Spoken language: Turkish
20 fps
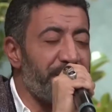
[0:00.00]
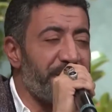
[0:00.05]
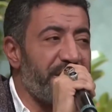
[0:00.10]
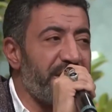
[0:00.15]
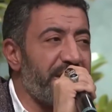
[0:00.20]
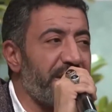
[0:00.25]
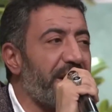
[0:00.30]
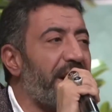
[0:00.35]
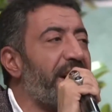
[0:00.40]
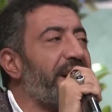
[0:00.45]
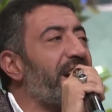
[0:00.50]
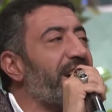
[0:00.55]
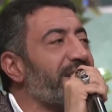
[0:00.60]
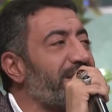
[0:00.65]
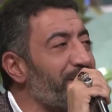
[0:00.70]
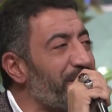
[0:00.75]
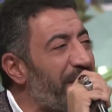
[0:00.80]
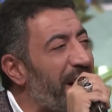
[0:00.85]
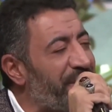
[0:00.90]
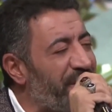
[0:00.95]
için
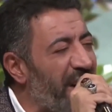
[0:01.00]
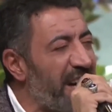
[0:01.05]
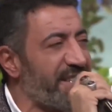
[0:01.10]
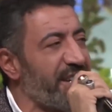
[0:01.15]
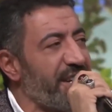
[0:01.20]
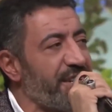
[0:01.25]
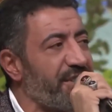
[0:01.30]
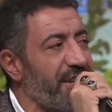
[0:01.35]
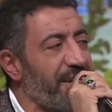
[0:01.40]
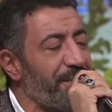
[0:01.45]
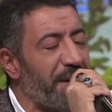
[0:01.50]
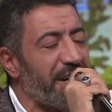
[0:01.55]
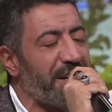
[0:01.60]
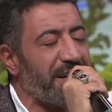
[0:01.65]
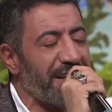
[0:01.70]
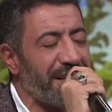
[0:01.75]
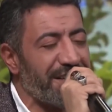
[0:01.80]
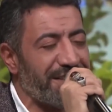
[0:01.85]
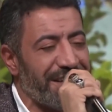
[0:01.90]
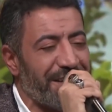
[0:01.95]
hayatımdan vazgeçerim
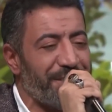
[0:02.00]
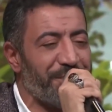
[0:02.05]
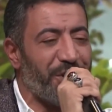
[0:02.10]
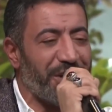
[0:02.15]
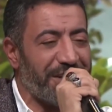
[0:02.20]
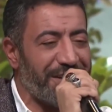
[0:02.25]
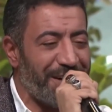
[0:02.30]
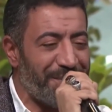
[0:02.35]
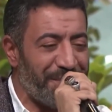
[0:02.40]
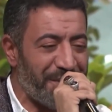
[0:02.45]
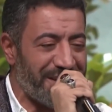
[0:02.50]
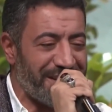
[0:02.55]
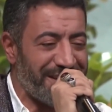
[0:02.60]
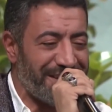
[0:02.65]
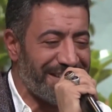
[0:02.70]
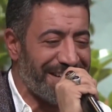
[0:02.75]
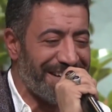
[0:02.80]
arkadaşlar. Bu kadar basit